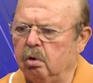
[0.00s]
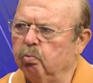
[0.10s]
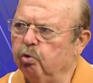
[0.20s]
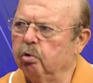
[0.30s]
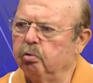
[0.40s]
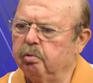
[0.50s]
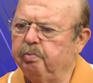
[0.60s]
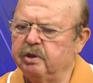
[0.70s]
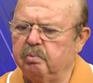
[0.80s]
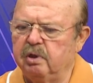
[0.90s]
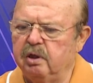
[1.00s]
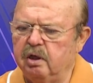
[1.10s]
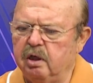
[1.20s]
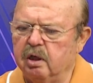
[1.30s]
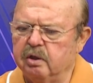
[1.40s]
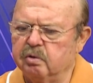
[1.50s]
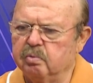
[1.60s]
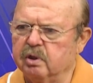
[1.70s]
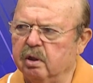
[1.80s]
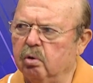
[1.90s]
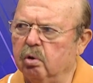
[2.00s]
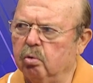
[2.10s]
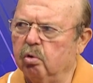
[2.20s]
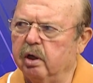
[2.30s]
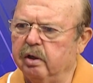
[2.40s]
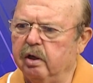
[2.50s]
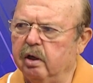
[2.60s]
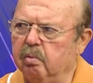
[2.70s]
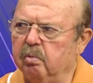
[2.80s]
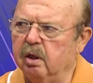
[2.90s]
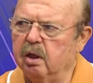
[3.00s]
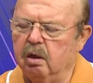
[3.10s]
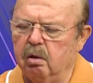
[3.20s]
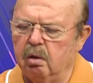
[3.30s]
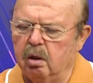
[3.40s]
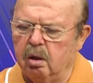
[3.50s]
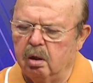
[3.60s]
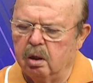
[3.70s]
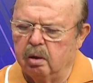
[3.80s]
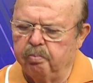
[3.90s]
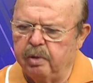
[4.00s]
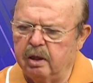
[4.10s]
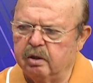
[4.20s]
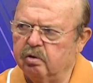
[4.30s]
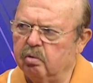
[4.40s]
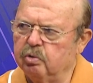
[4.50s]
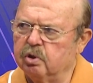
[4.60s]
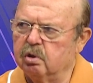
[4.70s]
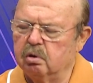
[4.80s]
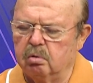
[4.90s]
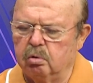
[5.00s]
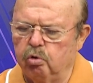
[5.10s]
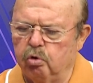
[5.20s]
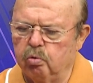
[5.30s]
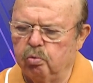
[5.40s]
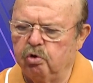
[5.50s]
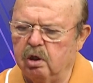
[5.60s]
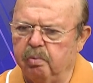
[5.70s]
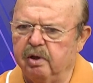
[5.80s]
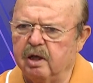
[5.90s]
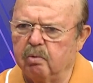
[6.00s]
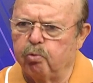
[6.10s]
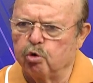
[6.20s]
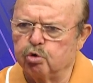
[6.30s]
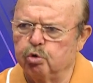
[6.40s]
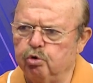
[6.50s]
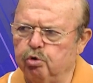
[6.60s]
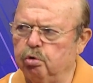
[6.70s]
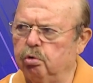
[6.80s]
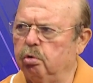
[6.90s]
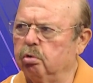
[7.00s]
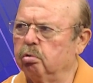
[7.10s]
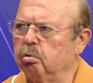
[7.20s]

Bu bizim dini inancımıza göre de Kur'an-ı Kerim'de de belirtilmiştir. Diyor ki bunu yapanlar bozguncudur diyor.